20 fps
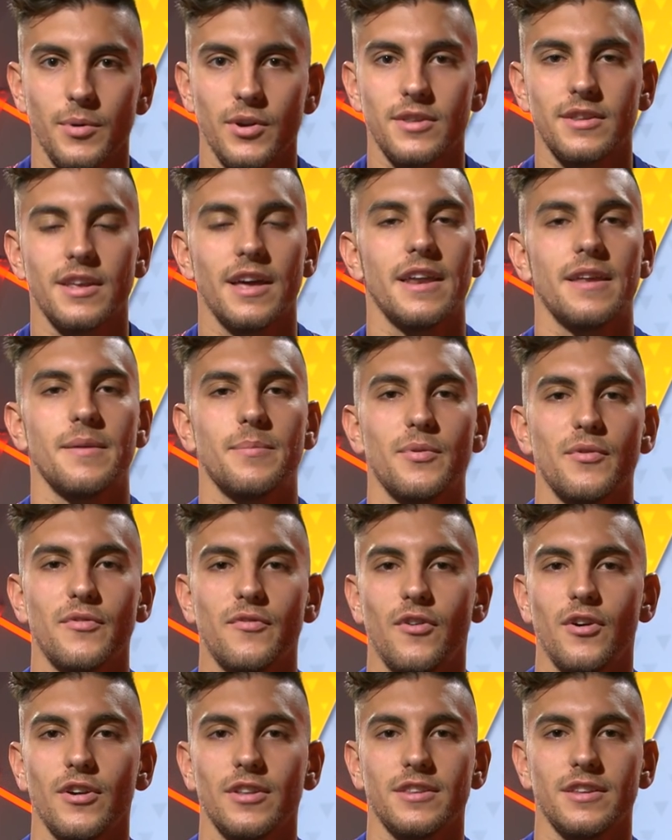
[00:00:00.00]
portieri più
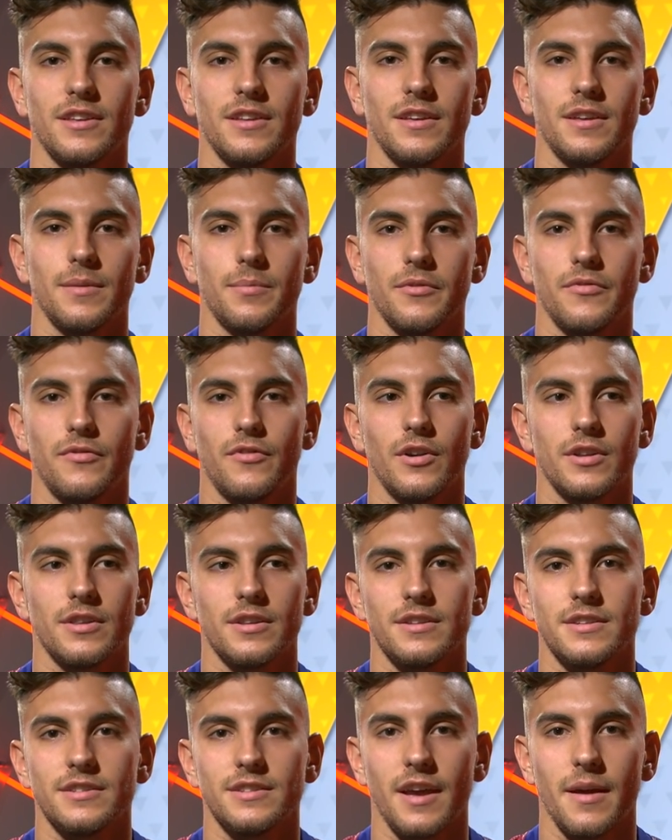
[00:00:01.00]
forti, più
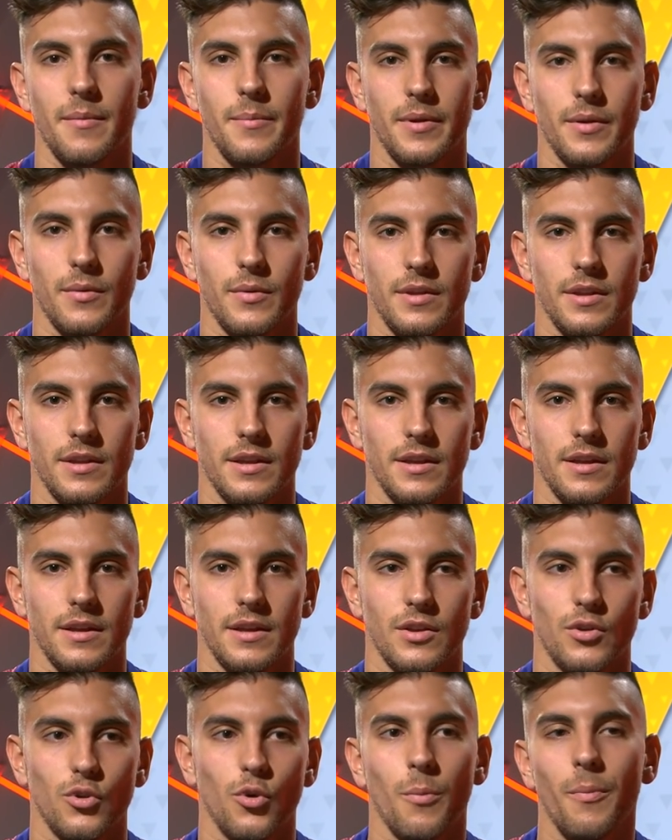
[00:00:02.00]
forti di sempre, quindi
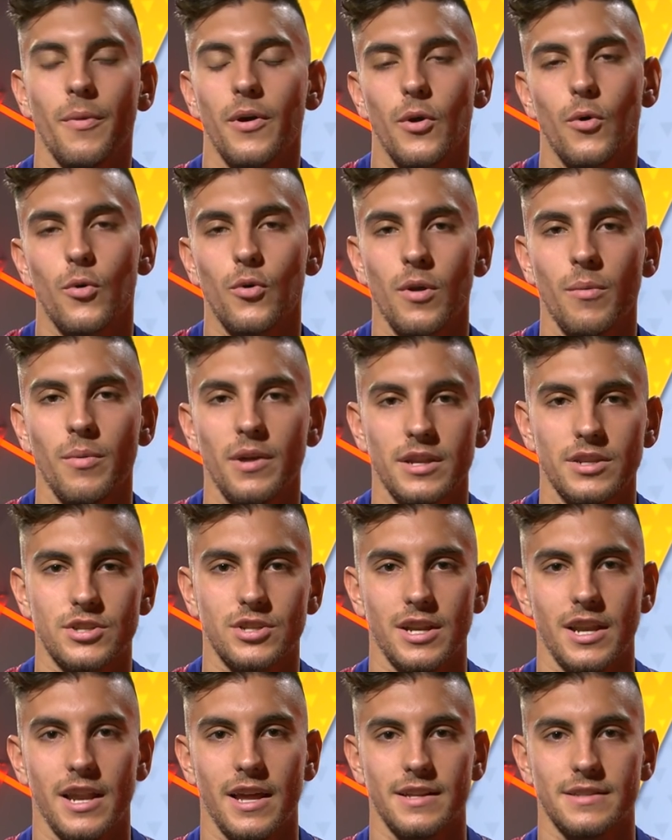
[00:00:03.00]
il numero uno per
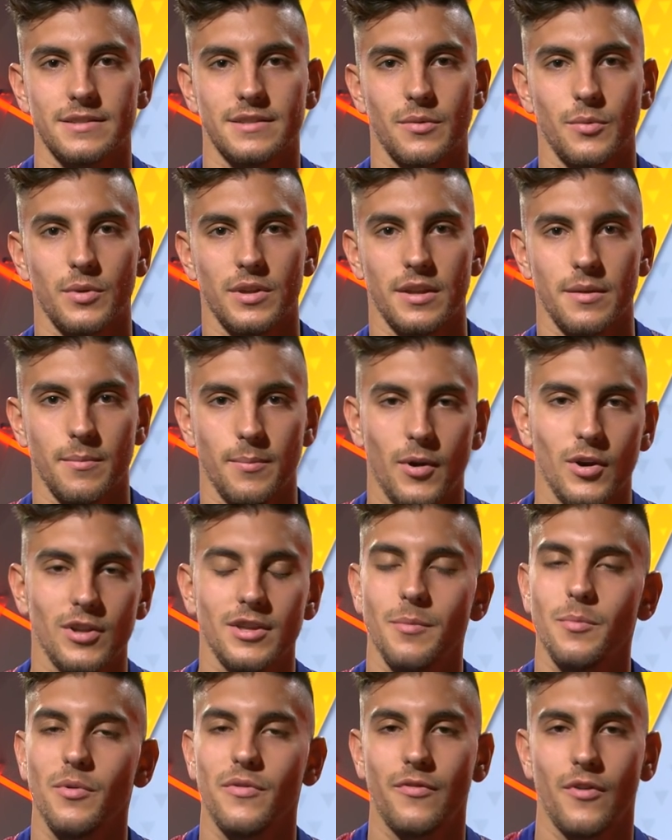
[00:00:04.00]
eccellenza, quindi in
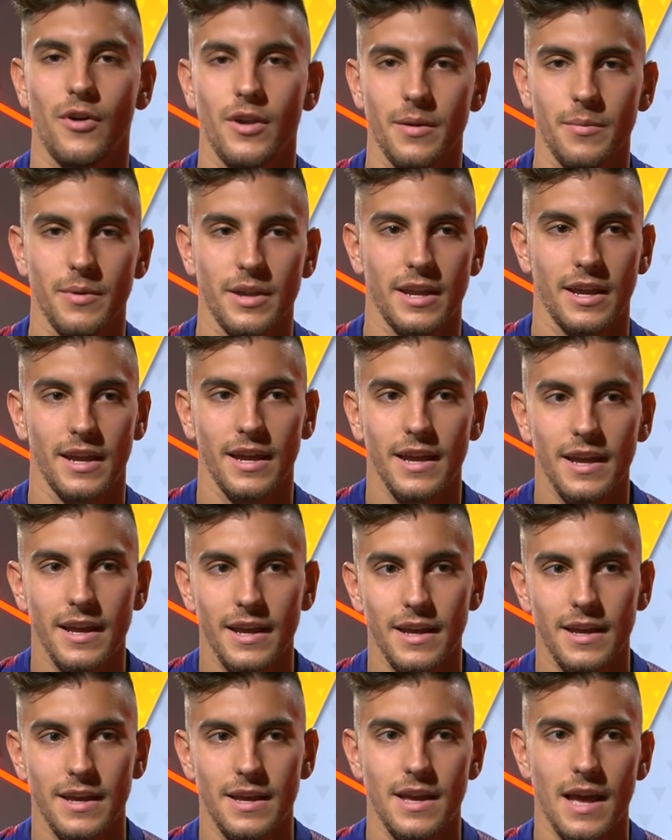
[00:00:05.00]
porta Buffon perché